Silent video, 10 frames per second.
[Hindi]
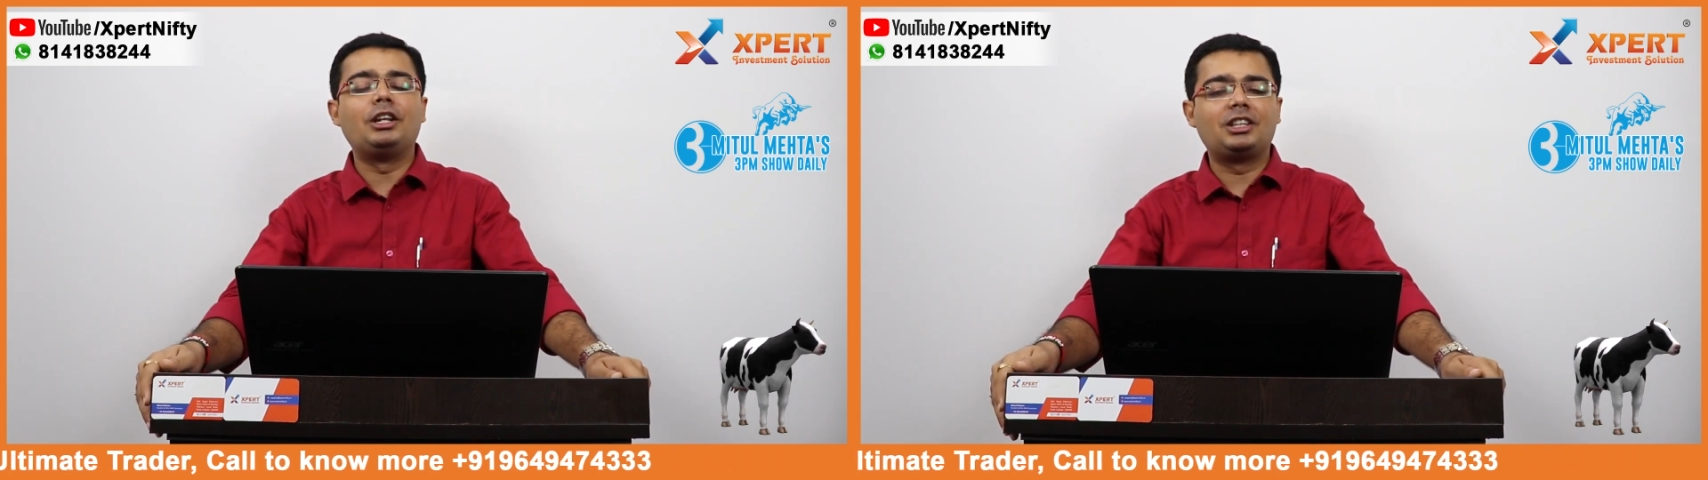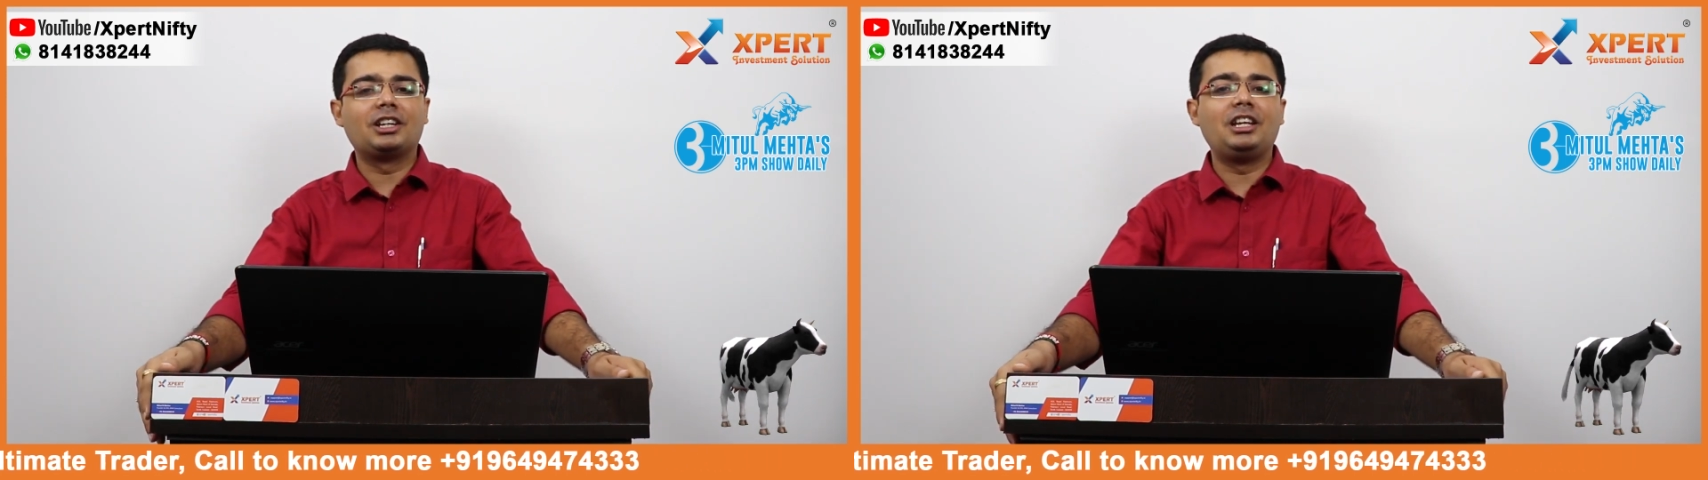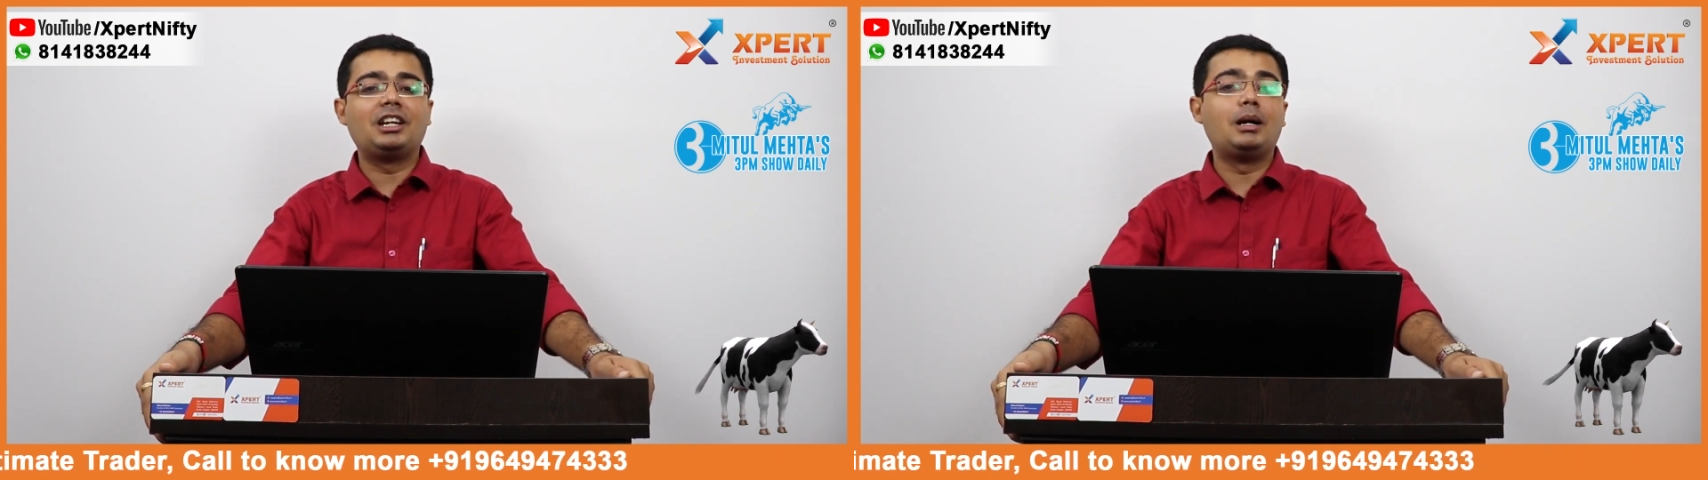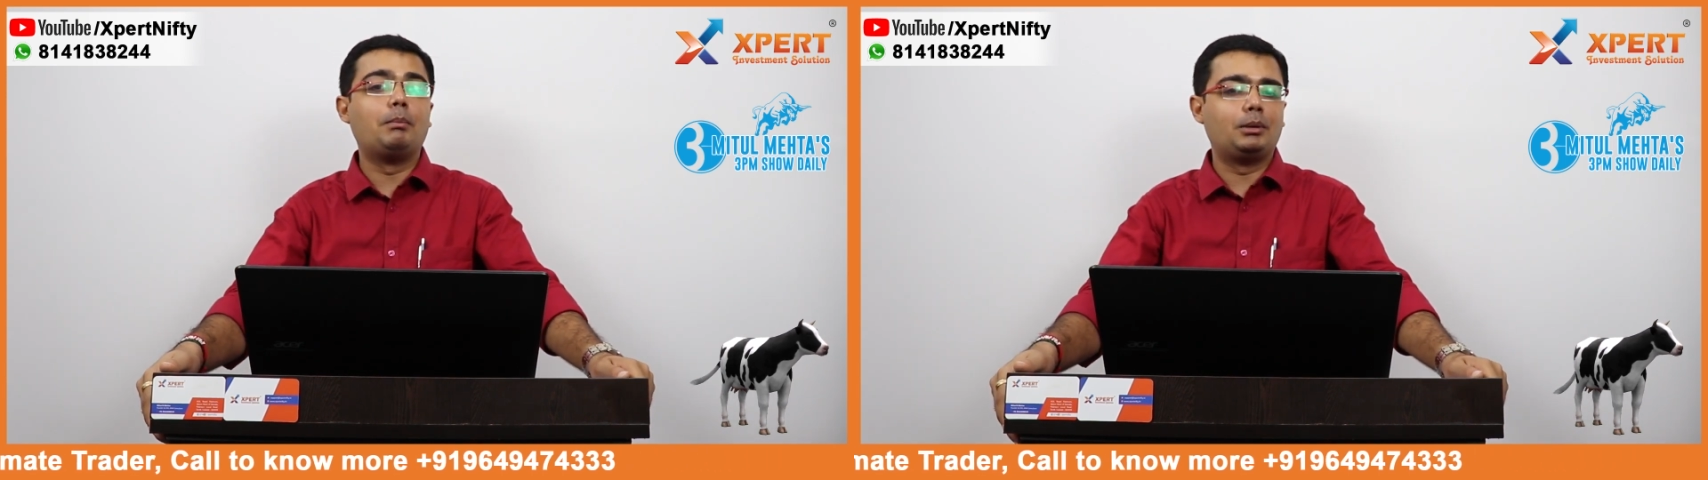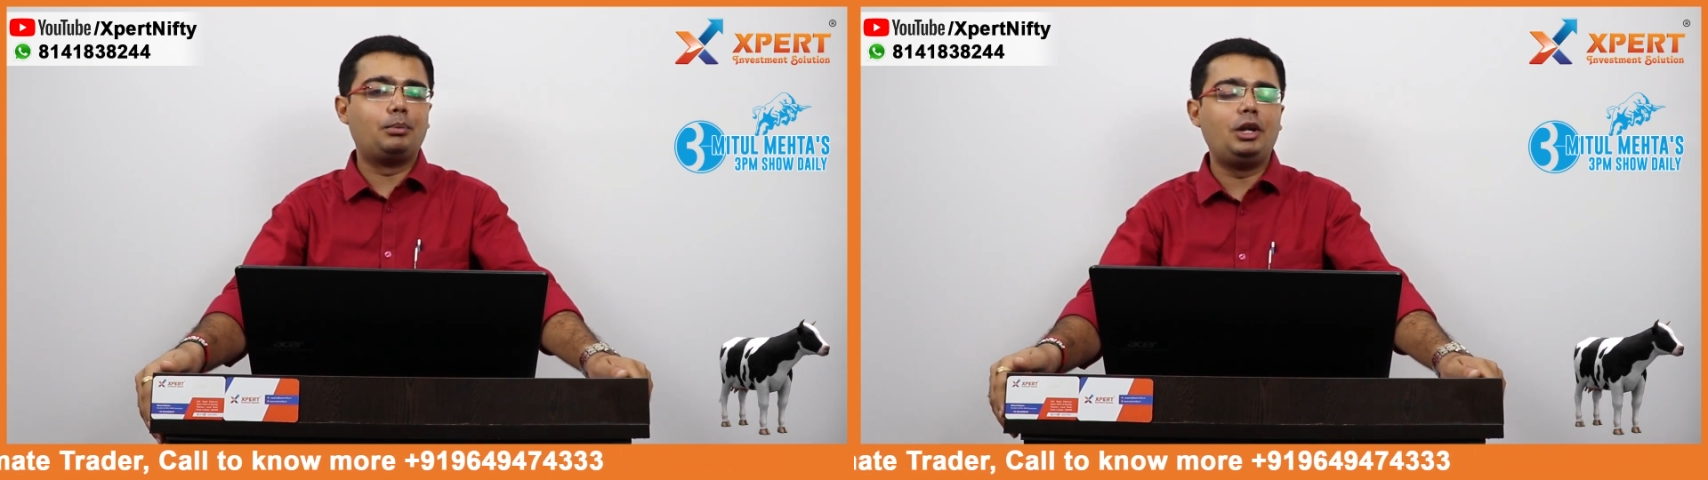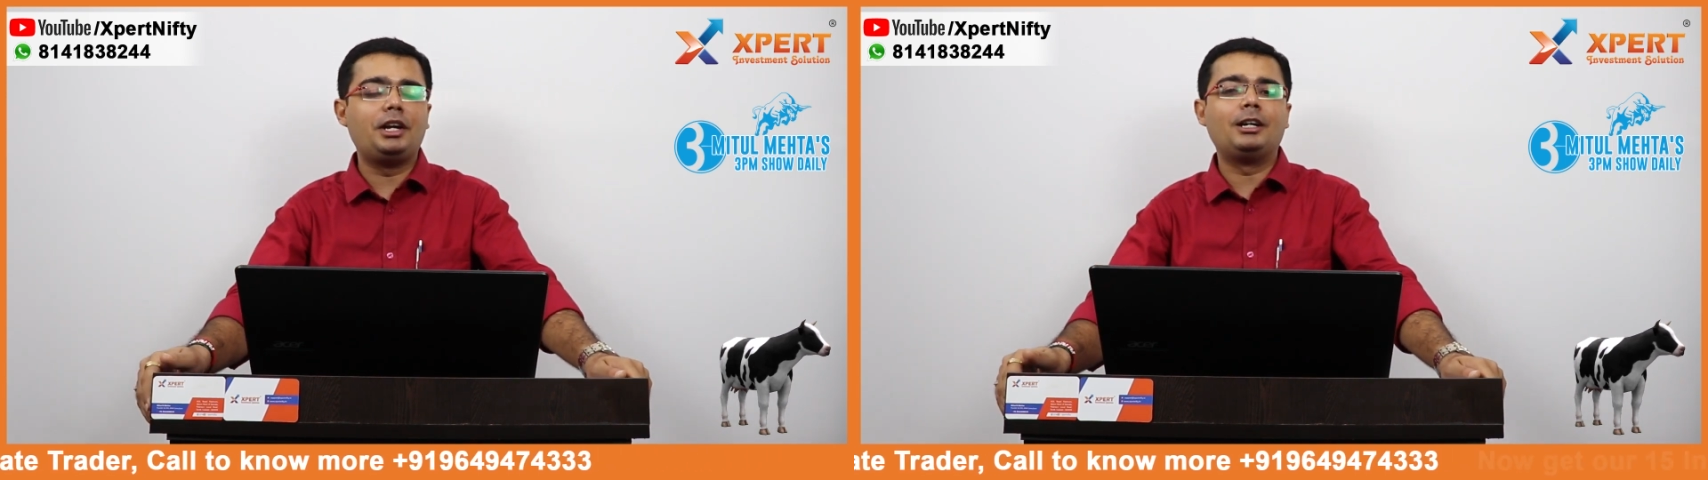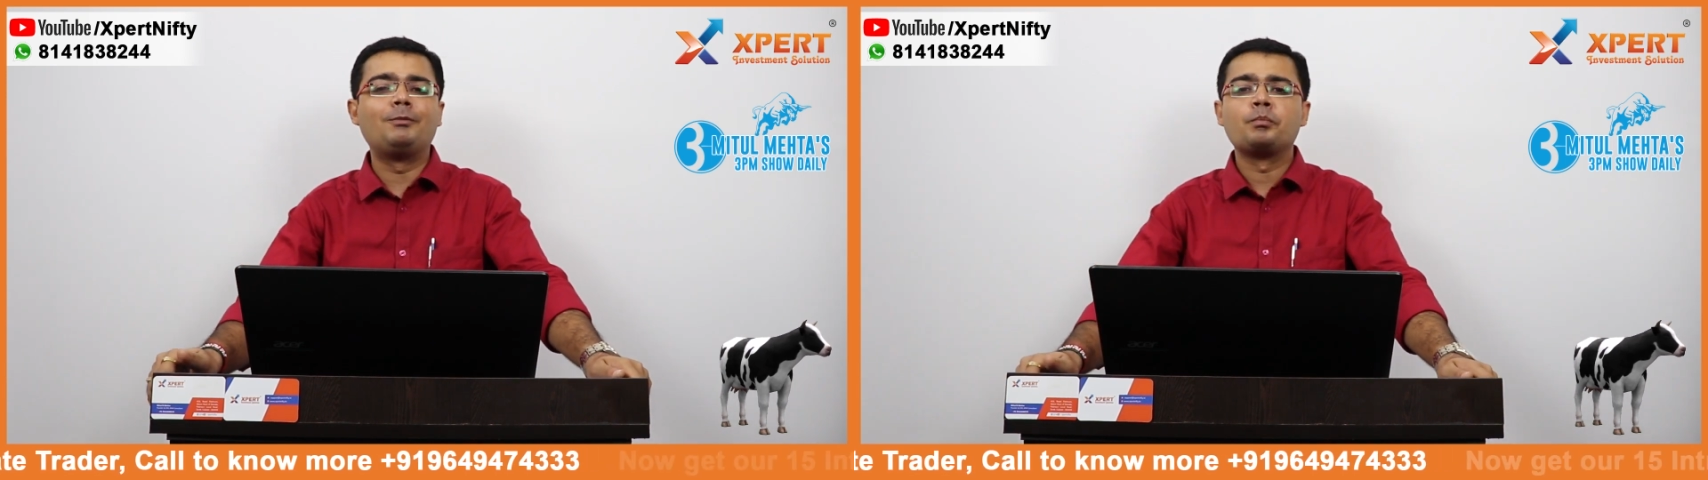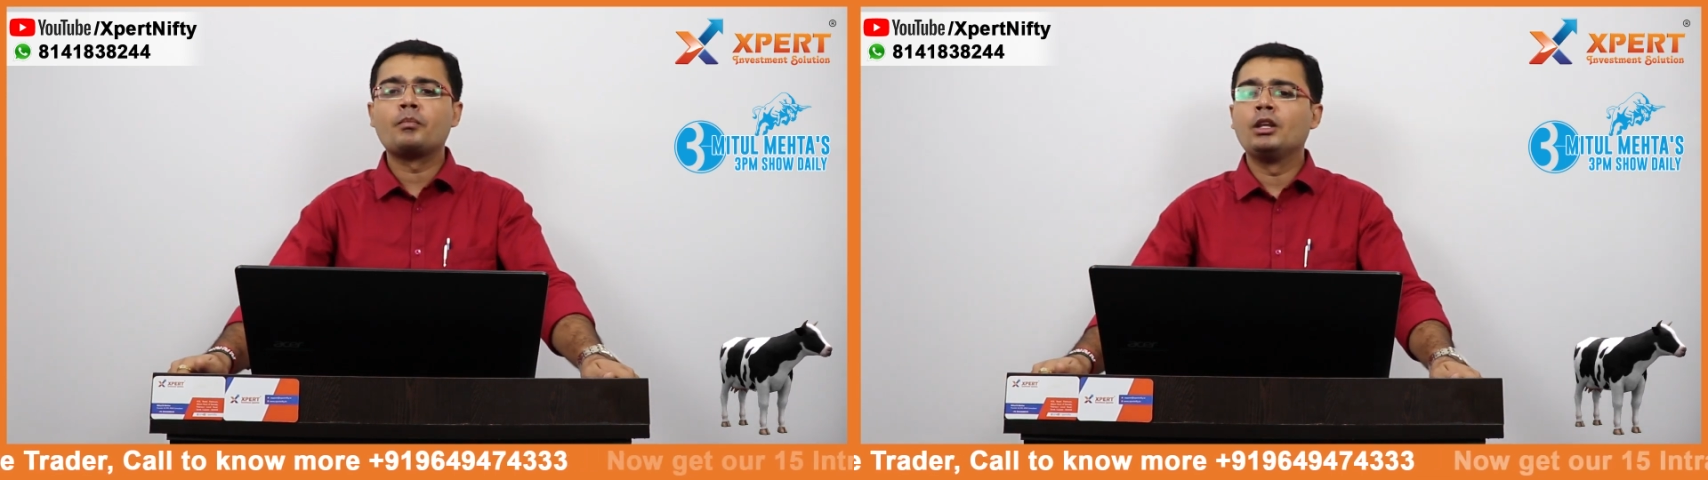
अंत तक देखना मत भूलिएगा